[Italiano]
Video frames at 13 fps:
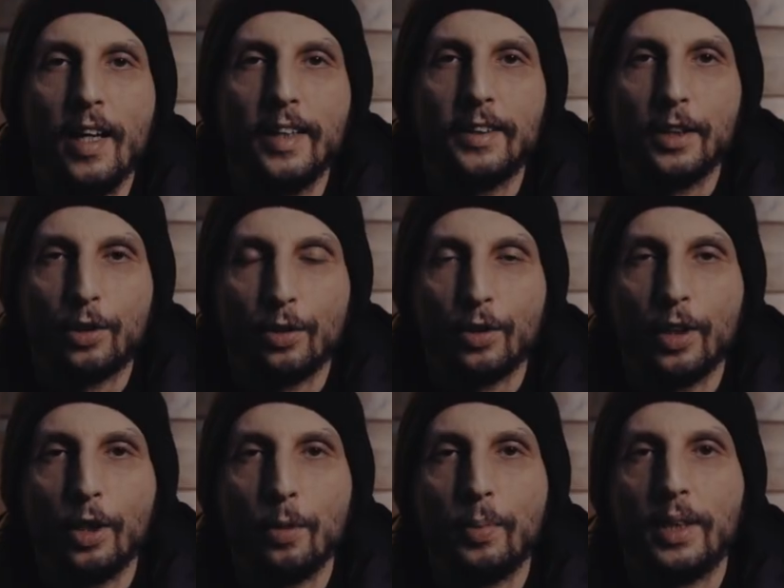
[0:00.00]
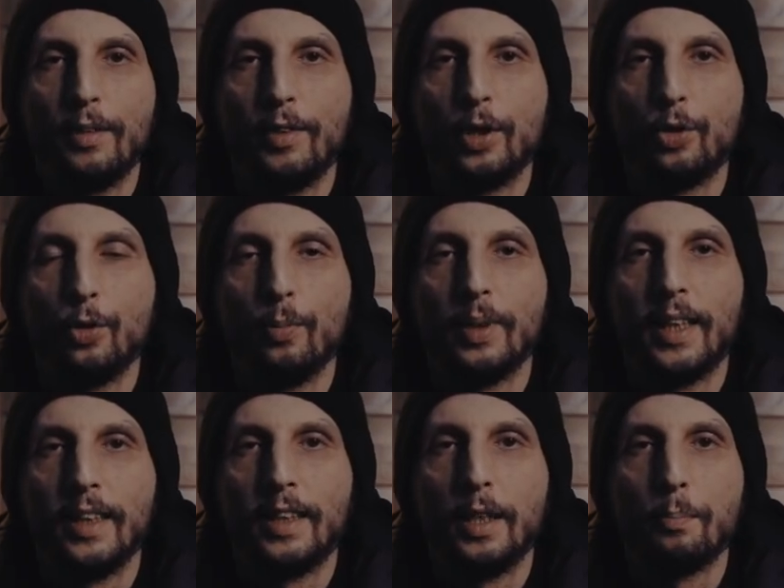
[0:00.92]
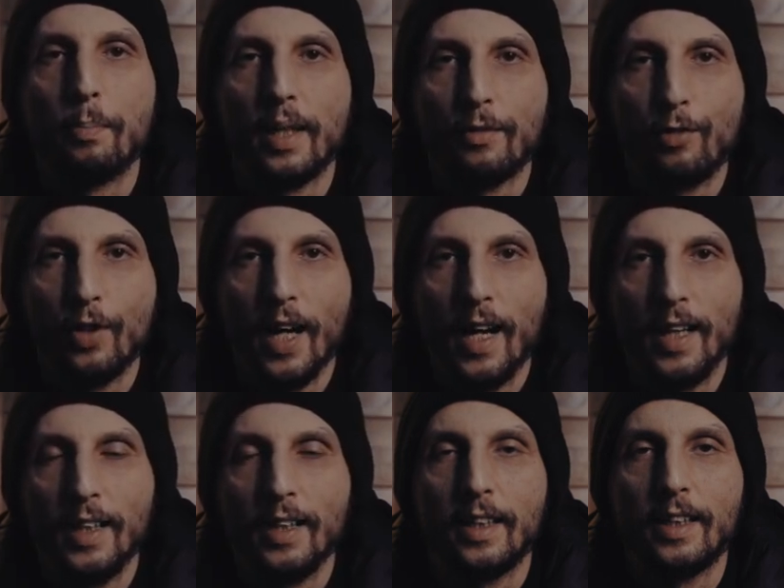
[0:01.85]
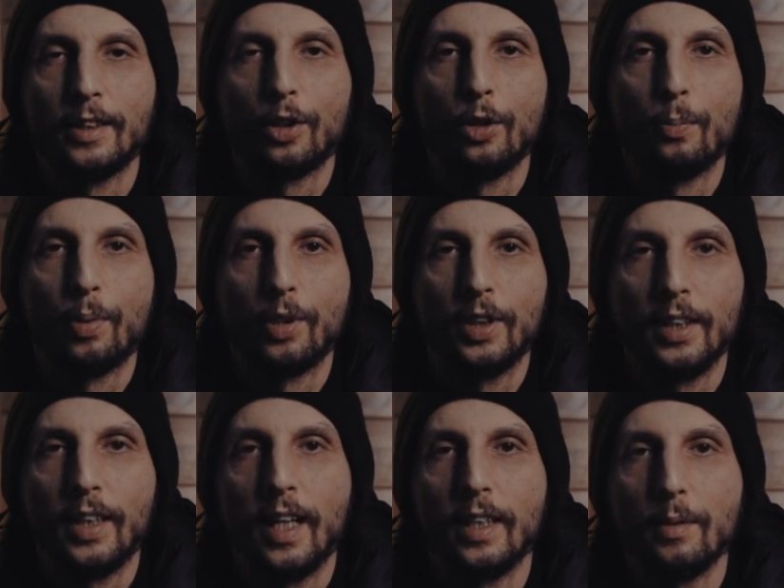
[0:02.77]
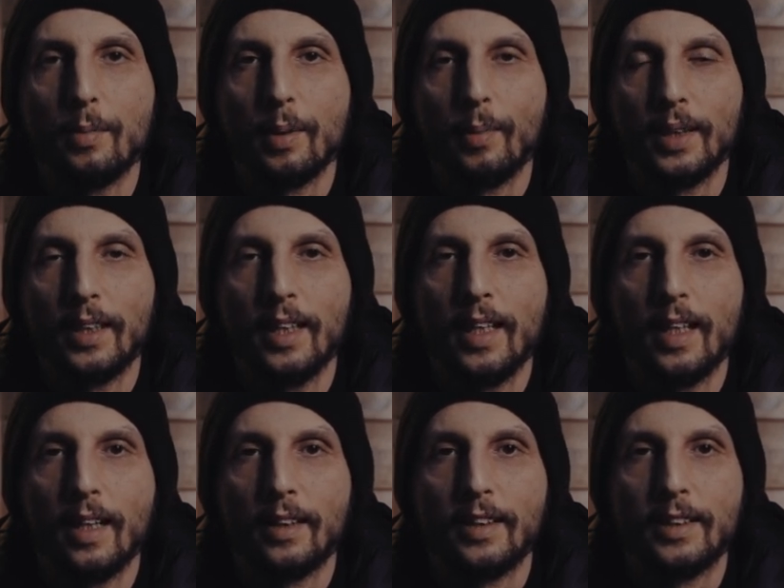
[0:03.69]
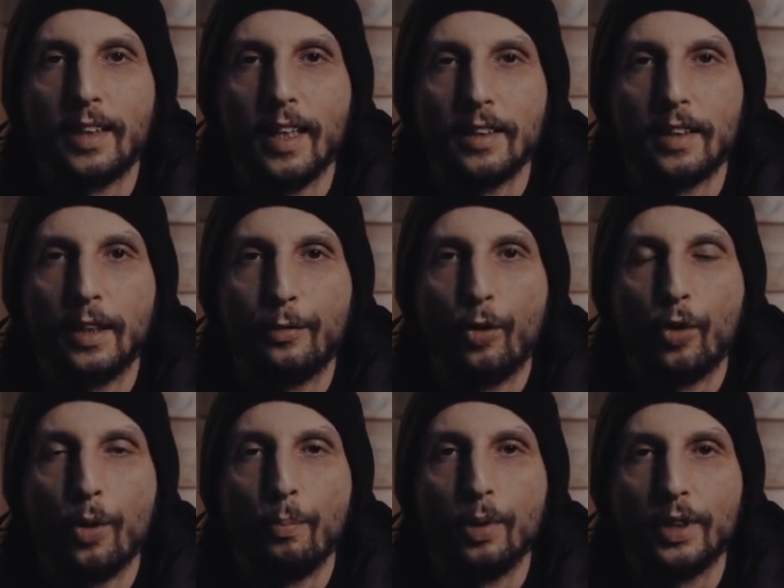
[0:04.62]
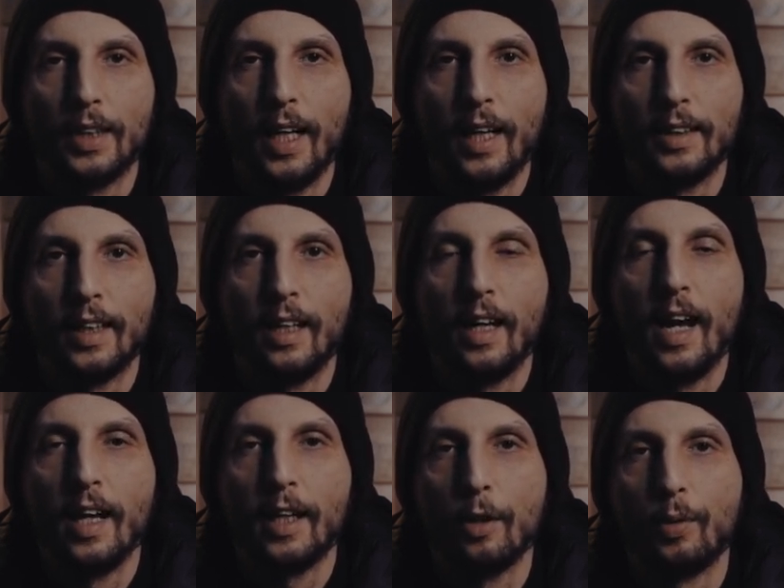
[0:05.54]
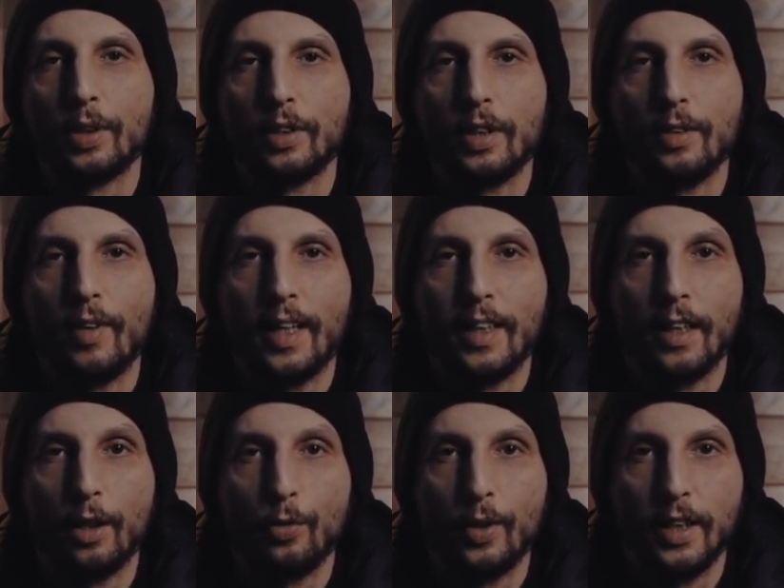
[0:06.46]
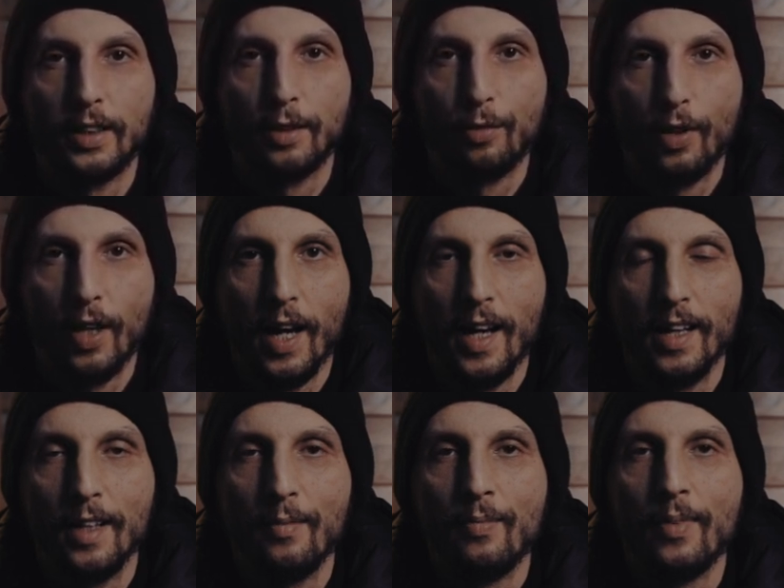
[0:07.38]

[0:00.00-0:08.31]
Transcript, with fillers: Esistono degli obiettivi zoom detti parfocali che sono progettati per mantenere la distanza di fuoco impostata anche quando si varia la lunghezza focale.